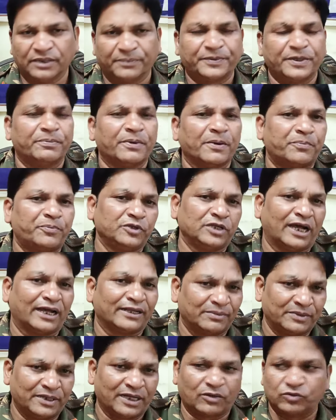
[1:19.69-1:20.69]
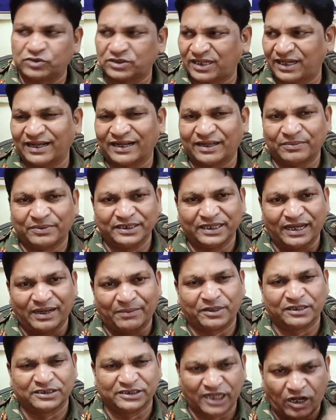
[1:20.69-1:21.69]
जबकि पप्पू यादव ने खुद कहा कि
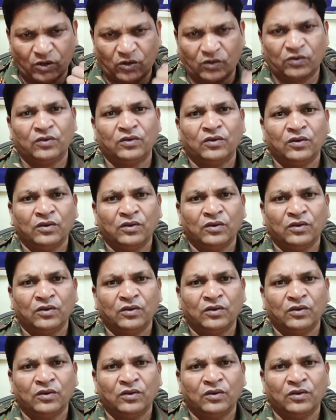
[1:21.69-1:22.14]
भैया बन जाओ